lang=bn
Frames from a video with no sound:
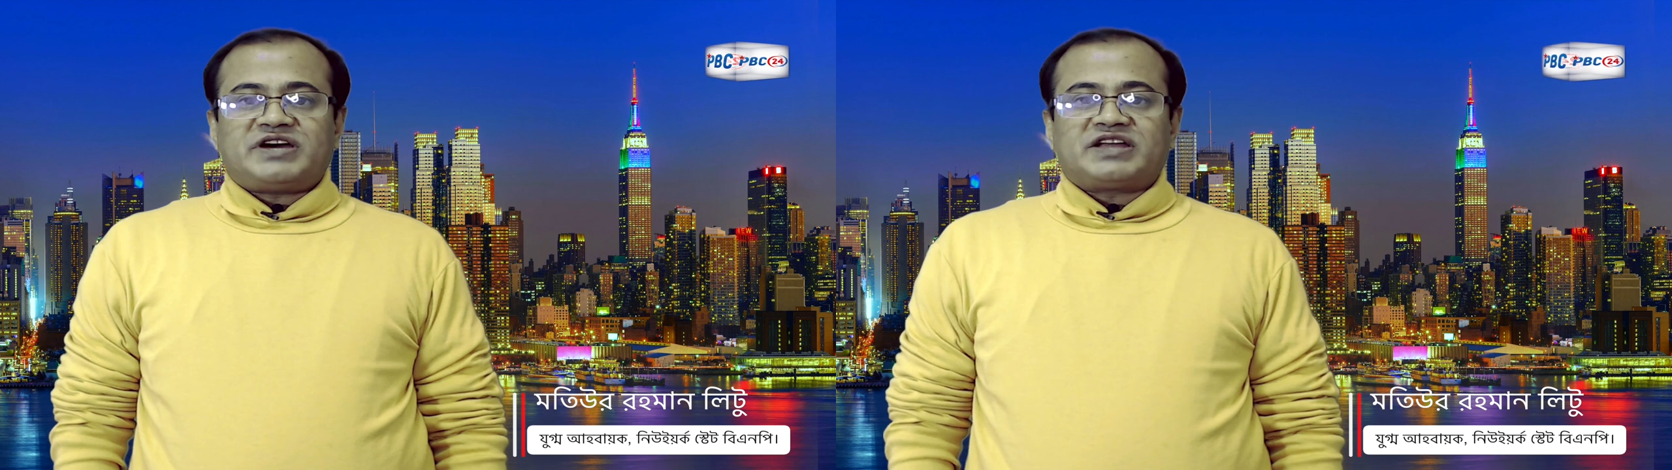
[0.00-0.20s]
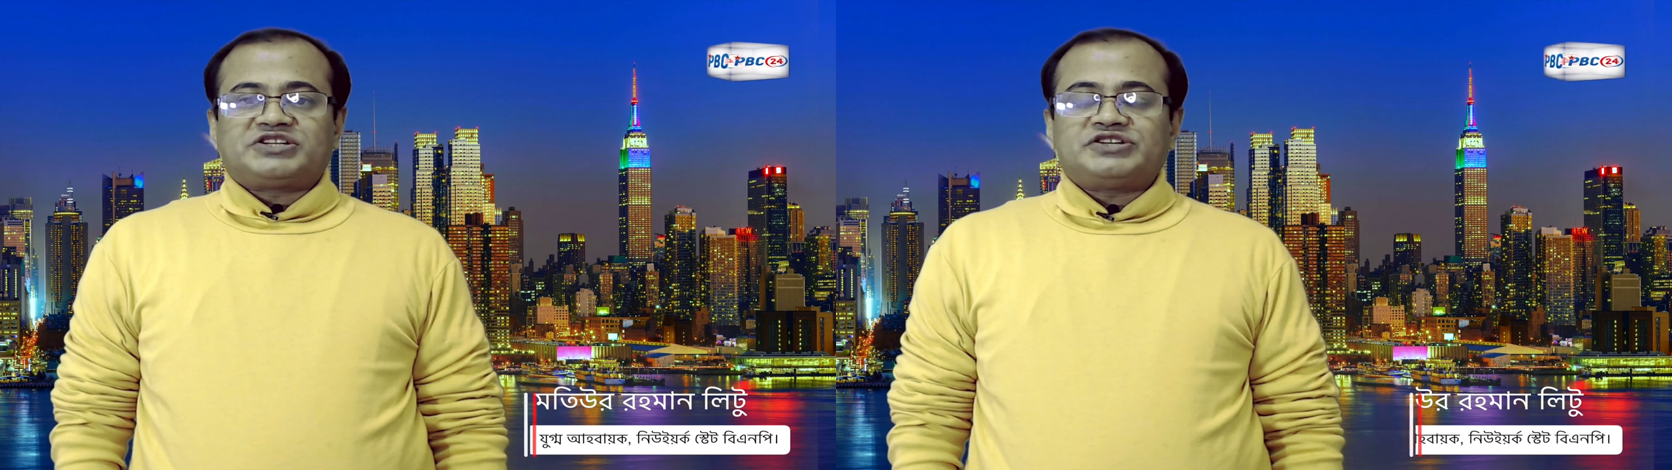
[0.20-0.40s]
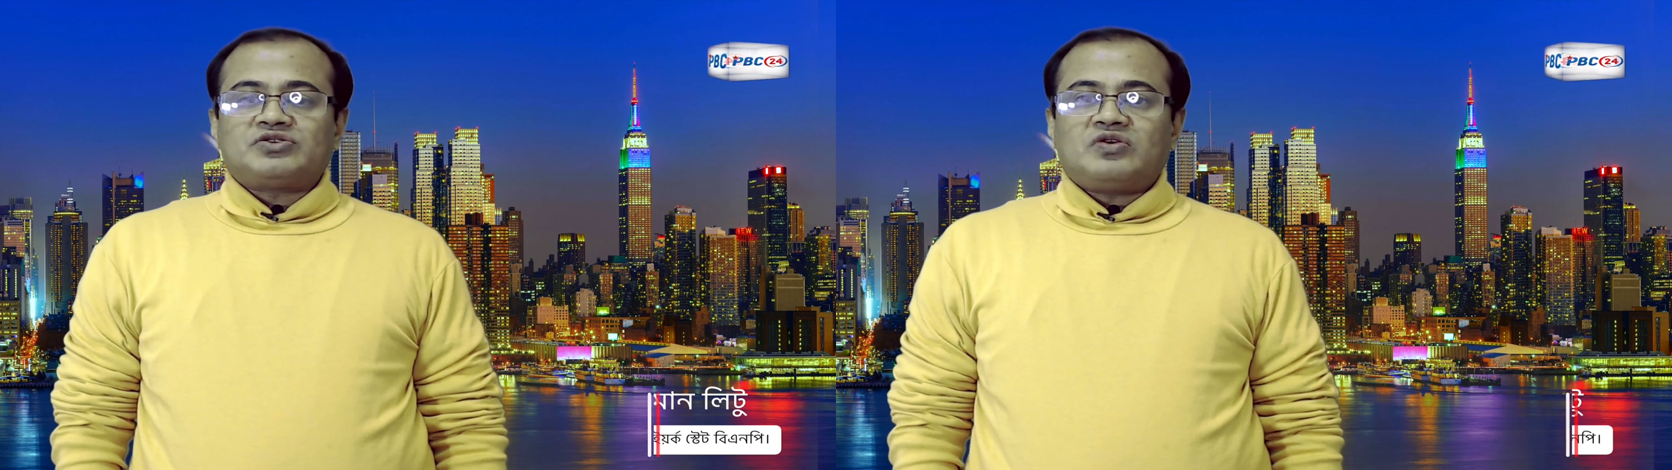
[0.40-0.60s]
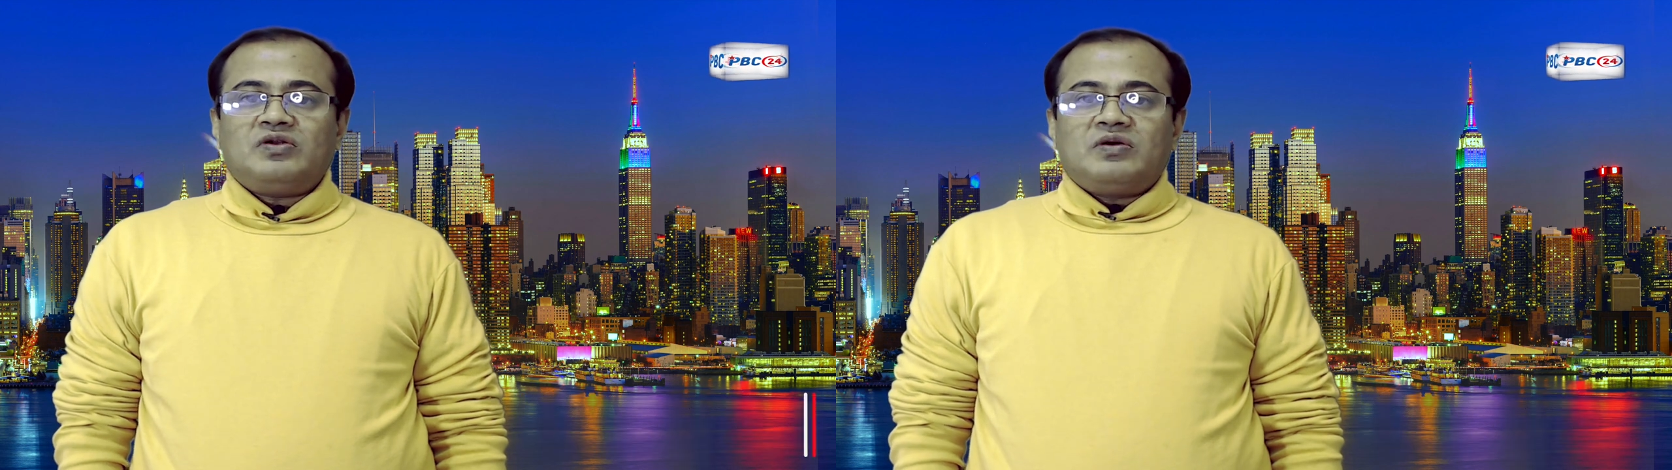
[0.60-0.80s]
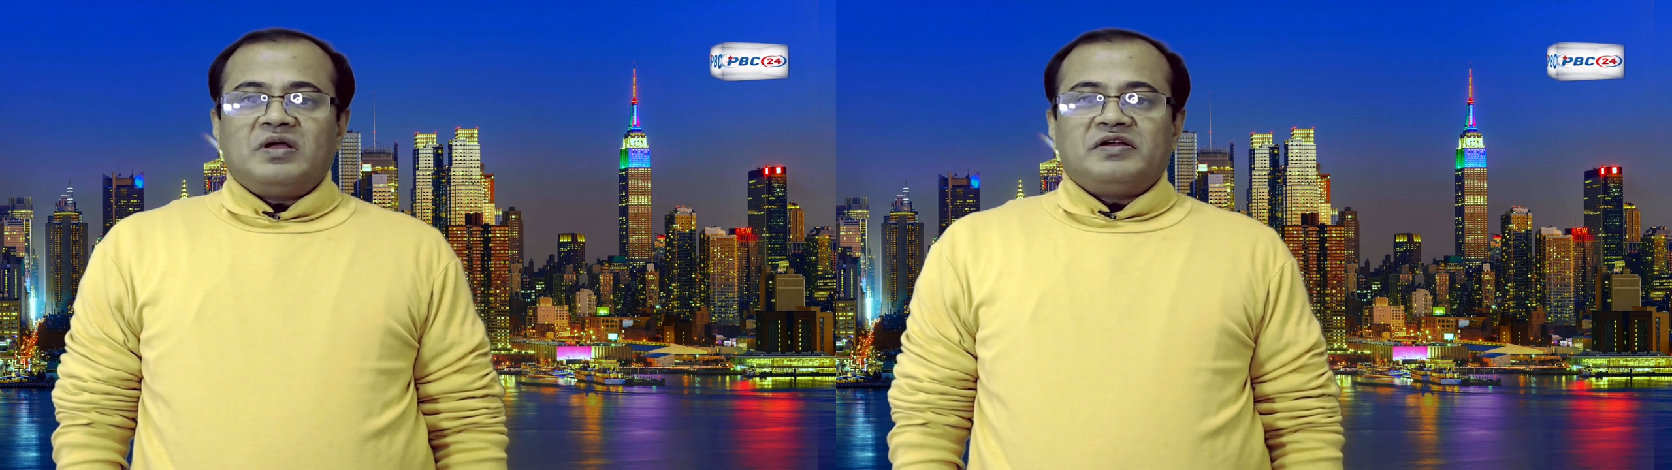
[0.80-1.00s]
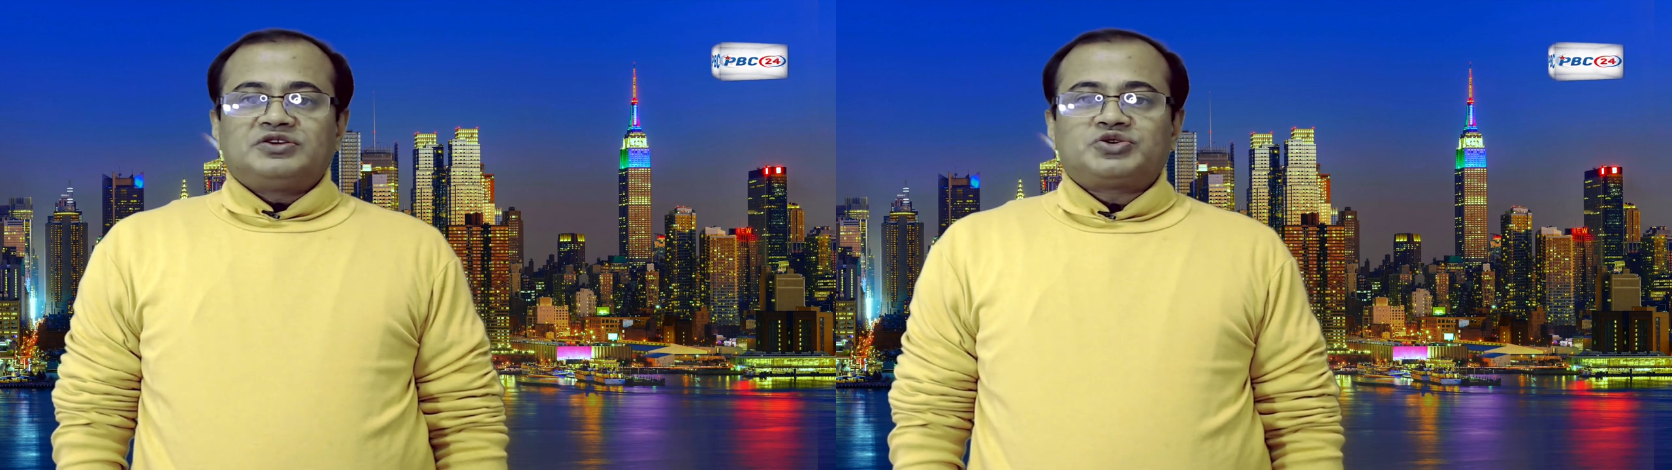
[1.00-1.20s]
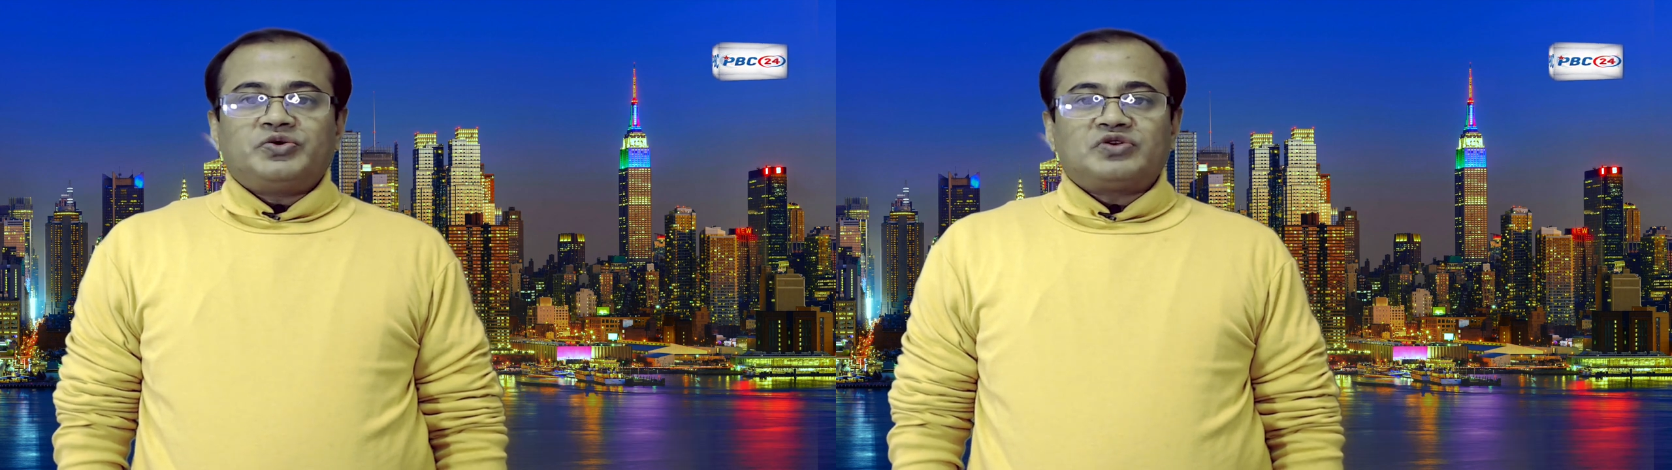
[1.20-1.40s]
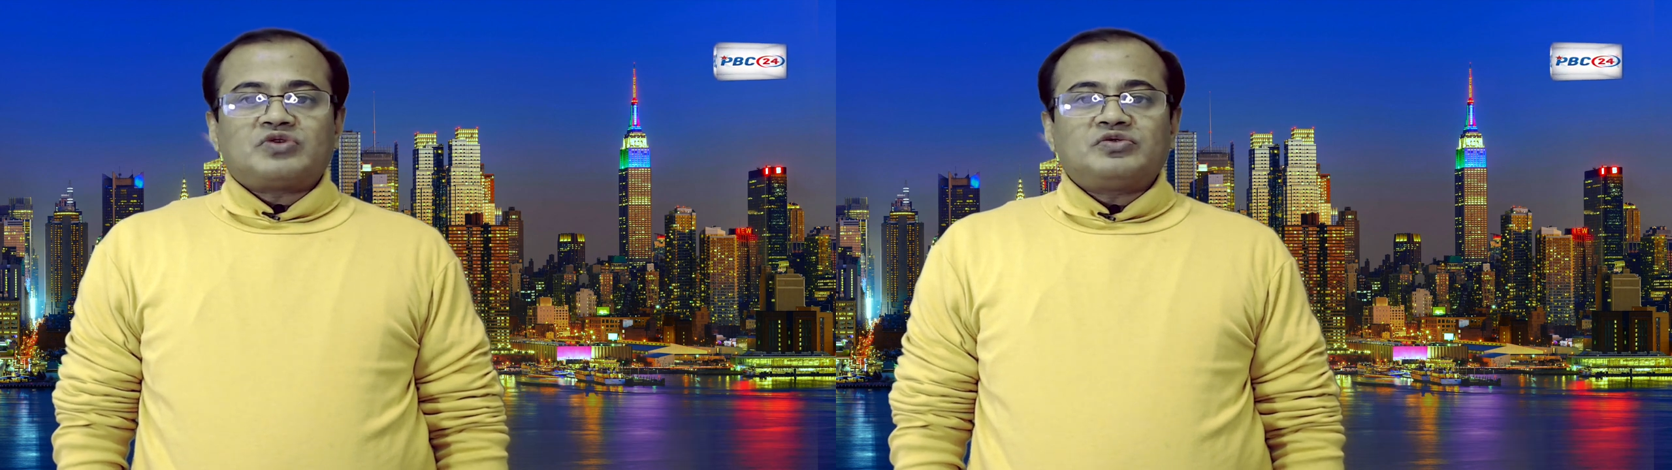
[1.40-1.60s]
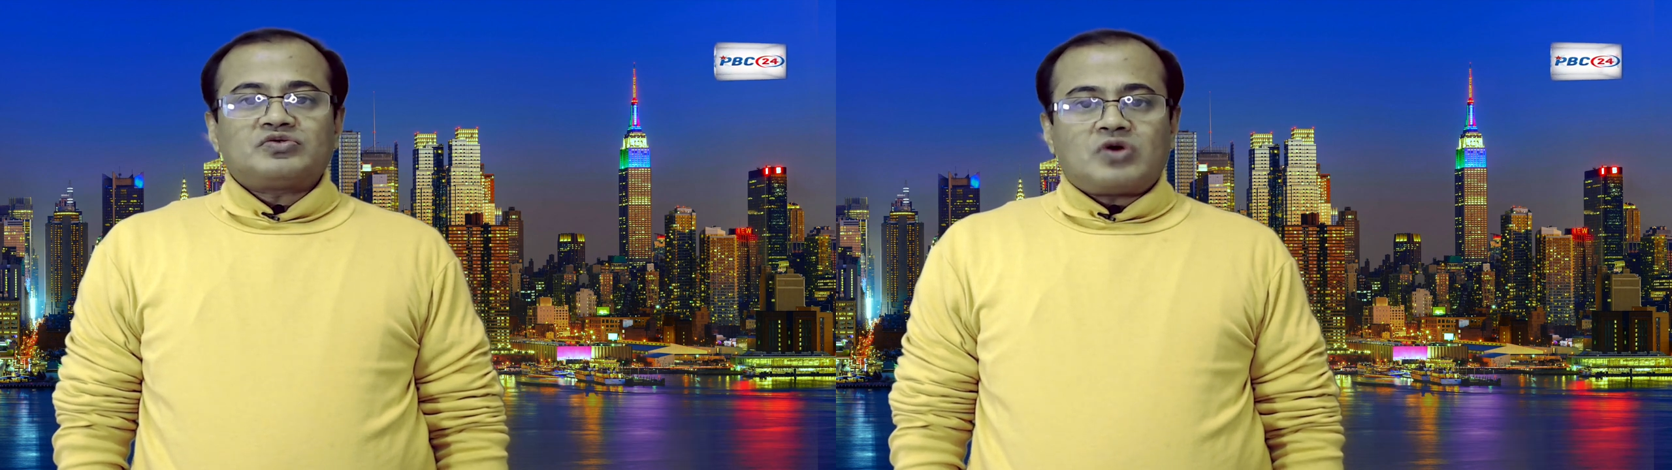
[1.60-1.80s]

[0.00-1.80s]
ছাড়া সে সকল স্বৈরতন্ত্র